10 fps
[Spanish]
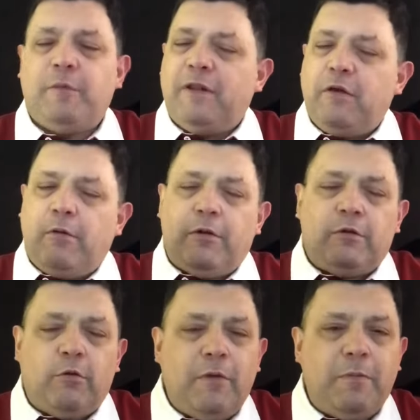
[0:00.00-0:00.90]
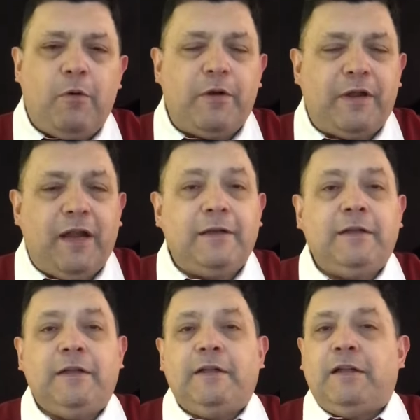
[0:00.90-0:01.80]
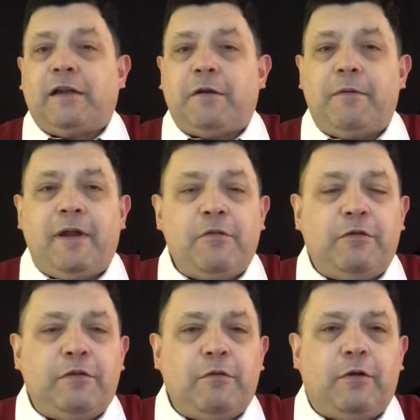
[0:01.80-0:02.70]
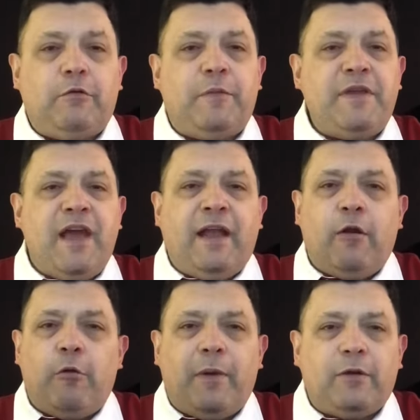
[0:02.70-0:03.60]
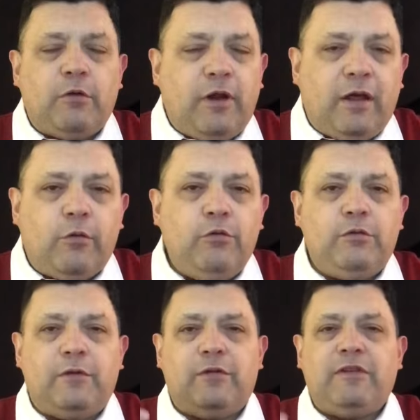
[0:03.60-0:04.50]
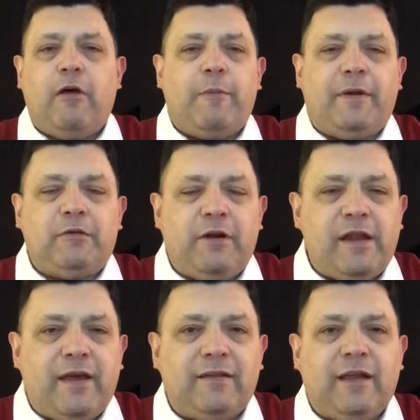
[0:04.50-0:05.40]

Bendigo a nuestro obispo general, reverendo Isidro Estupiñán, a los pastores adjuntos, asociados, pastor Anil